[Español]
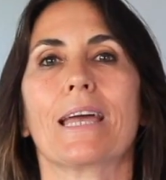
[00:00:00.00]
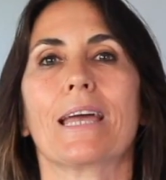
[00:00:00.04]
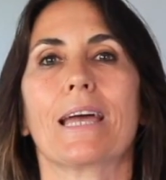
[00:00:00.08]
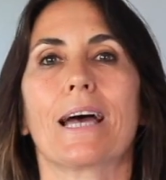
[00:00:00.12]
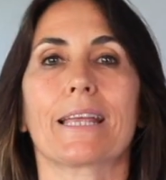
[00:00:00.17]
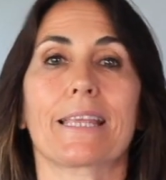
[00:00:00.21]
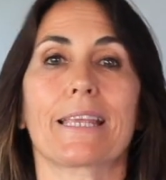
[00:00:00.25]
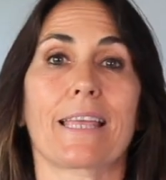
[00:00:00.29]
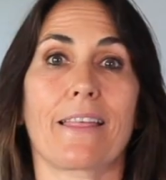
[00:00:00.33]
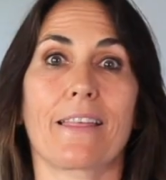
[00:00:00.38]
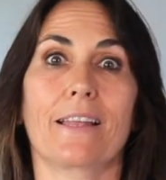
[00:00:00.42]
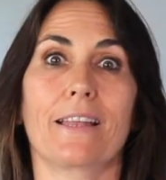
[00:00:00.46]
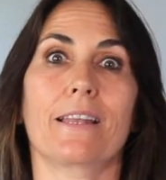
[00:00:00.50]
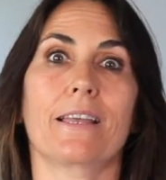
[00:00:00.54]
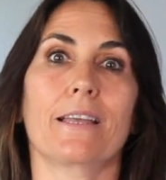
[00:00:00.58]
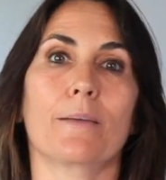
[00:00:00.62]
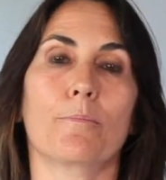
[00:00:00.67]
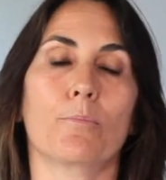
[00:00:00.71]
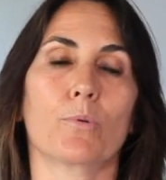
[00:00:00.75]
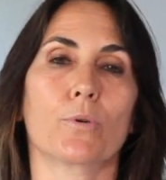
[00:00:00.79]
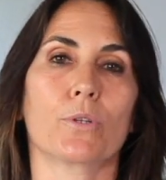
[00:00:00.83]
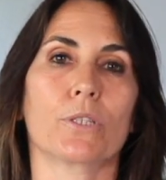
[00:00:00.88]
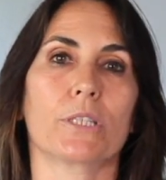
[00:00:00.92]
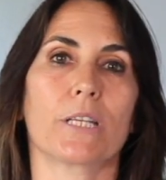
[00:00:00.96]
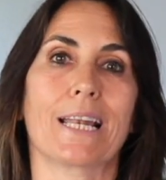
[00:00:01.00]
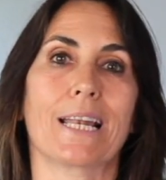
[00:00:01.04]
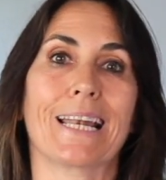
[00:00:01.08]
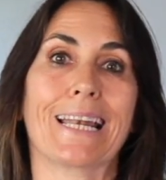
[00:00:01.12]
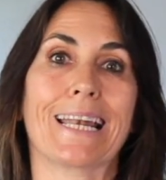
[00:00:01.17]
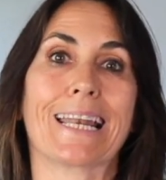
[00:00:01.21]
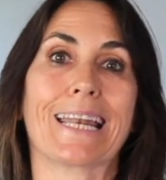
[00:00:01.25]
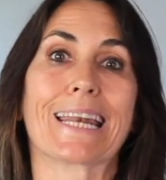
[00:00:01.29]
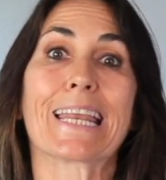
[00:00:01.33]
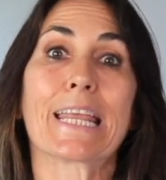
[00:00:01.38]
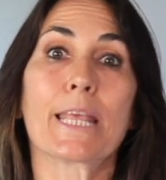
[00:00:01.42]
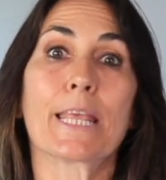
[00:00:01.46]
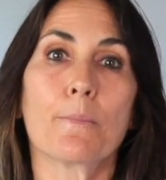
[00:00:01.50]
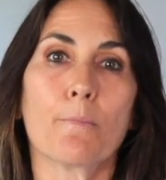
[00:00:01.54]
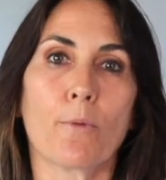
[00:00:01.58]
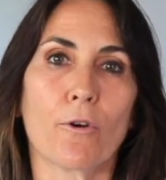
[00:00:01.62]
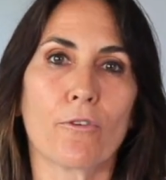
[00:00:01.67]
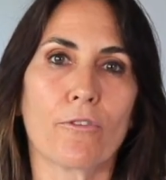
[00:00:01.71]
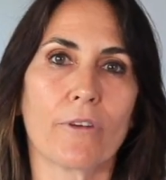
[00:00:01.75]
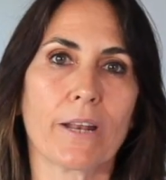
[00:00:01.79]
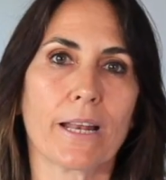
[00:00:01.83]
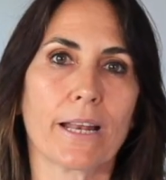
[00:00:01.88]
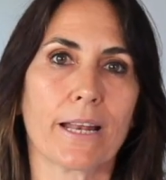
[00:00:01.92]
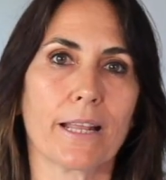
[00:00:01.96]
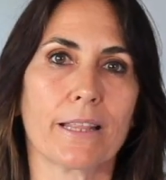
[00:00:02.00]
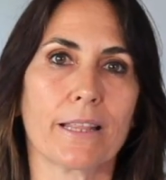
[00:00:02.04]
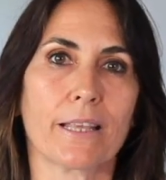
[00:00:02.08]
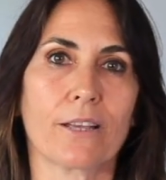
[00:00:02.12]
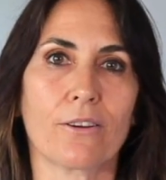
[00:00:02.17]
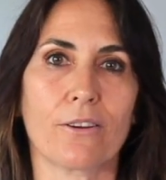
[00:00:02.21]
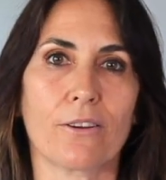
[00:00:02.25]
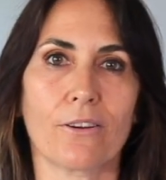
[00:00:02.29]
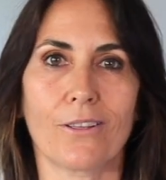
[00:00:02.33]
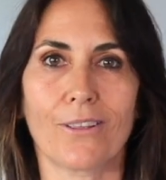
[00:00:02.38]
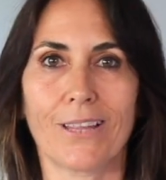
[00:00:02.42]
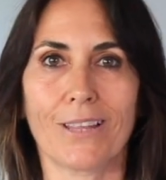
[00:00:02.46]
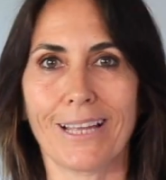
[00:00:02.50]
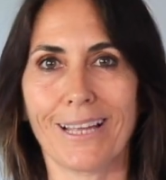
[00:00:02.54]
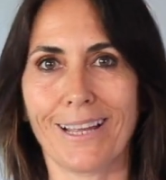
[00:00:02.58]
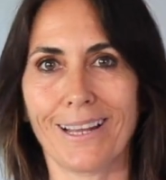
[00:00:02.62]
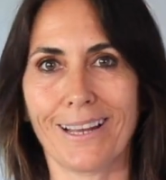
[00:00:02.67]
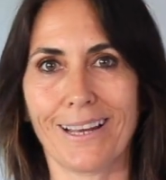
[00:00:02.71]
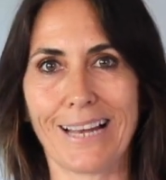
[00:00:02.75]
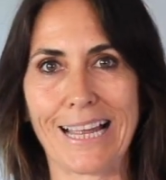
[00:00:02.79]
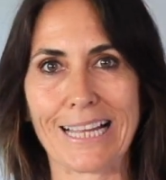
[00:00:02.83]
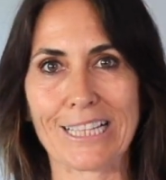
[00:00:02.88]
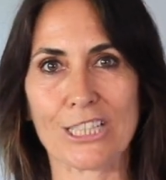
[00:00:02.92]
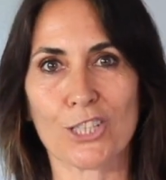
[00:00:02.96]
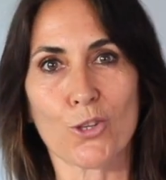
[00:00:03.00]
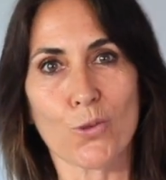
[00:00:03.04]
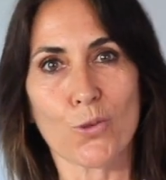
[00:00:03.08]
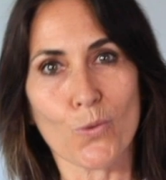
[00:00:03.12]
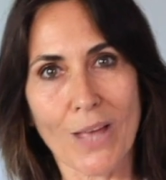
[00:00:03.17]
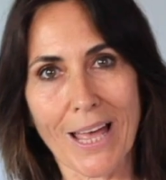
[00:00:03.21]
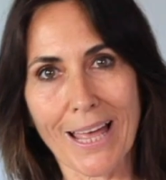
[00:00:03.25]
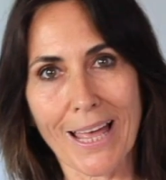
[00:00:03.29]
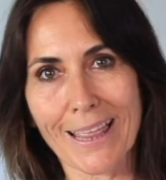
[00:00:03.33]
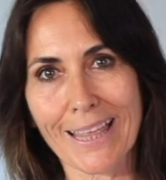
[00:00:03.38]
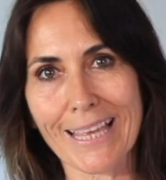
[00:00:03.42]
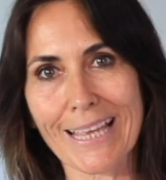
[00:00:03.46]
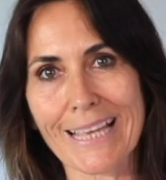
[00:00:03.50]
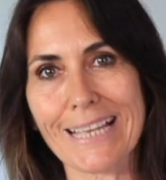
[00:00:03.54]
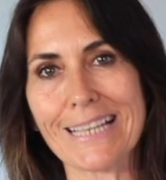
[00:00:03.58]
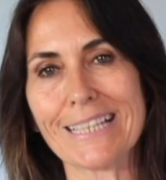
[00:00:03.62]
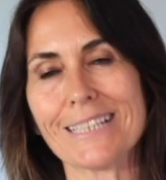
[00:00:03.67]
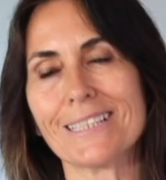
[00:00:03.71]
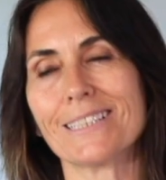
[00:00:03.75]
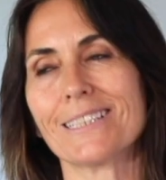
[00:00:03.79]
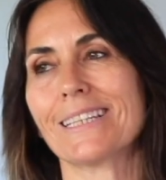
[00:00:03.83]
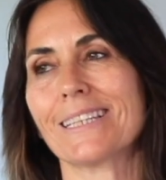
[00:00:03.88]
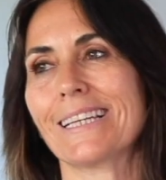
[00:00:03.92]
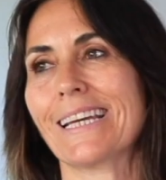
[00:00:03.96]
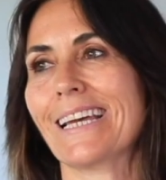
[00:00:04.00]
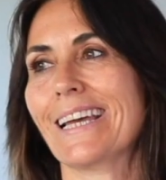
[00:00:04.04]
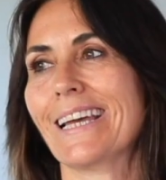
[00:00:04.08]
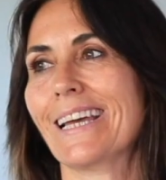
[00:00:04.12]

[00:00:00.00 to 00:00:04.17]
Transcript: Añádele pues el ritmo frenético de las ciudades,